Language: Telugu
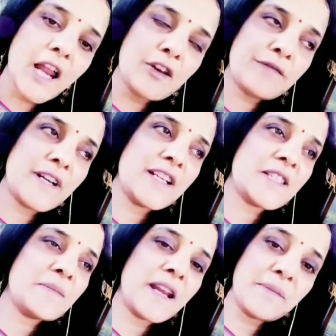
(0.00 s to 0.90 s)
హలో
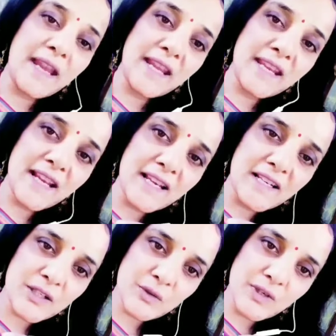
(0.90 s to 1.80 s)
ఫ్రెండ్స్ మనం ఎన్ని
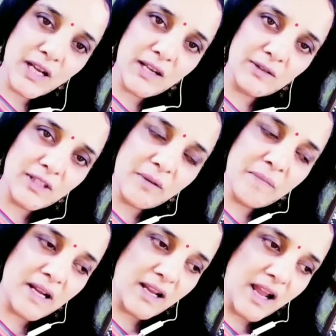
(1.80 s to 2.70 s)
కలర్స్
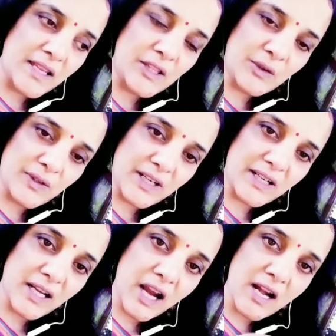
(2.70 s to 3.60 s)
చూడగలుగుతాం మన ఐ తోటి
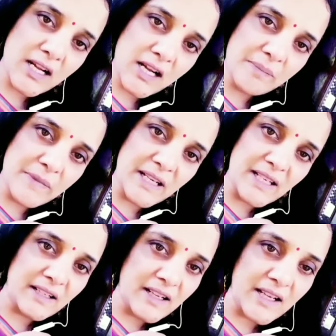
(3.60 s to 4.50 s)
అంటే హండ్రెడ్
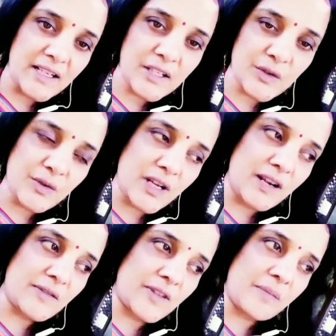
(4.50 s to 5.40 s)
మిలియన్ కలర్స్
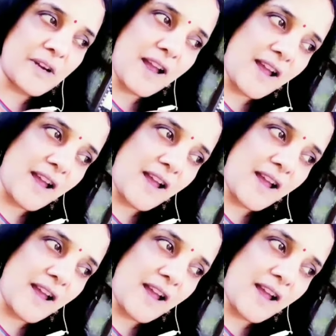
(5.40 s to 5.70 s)
చూడగలుగుతాం